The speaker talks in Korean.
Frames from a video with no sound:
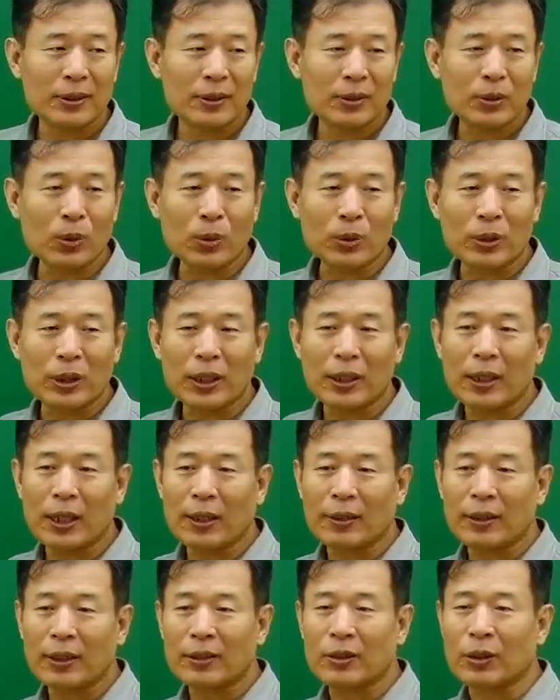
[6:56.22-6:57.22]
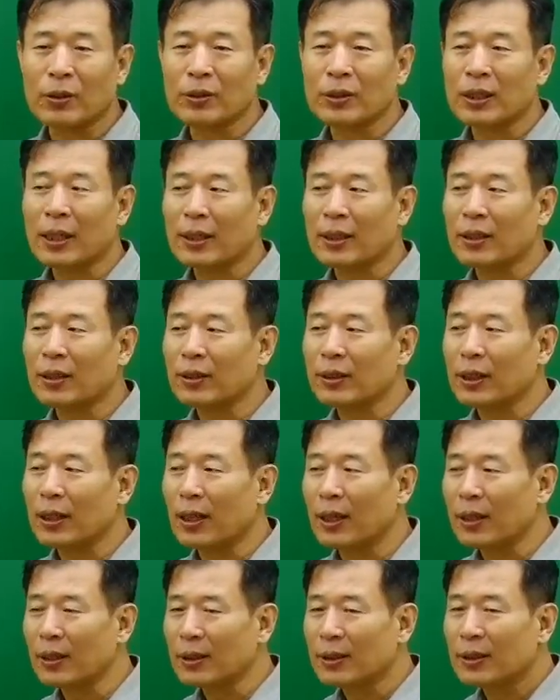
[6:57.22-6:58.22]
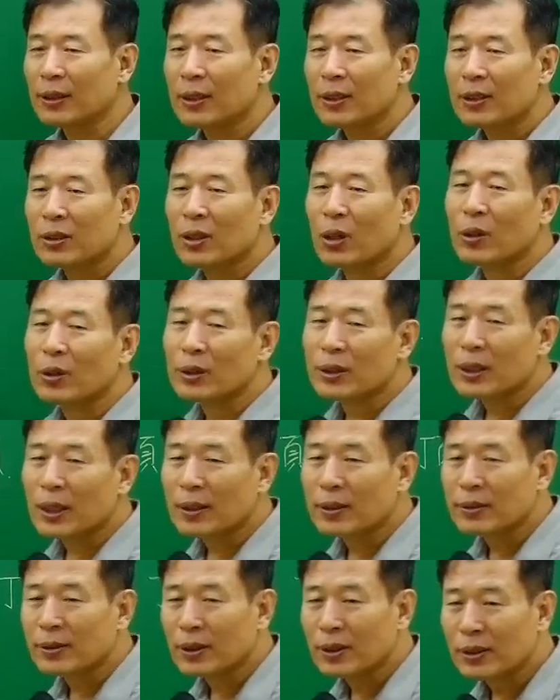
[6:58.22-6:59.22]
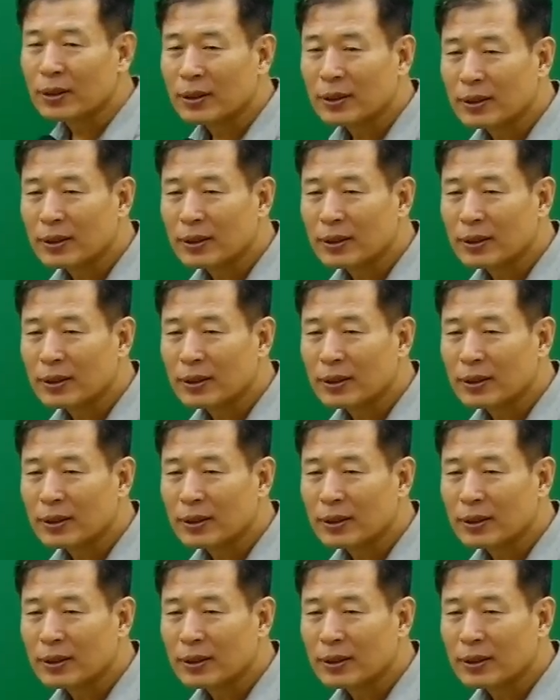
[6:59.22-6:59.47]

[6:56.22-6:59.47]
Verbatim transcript: 꼭대기 할 때, 정상 이럴 때 정자를 써요.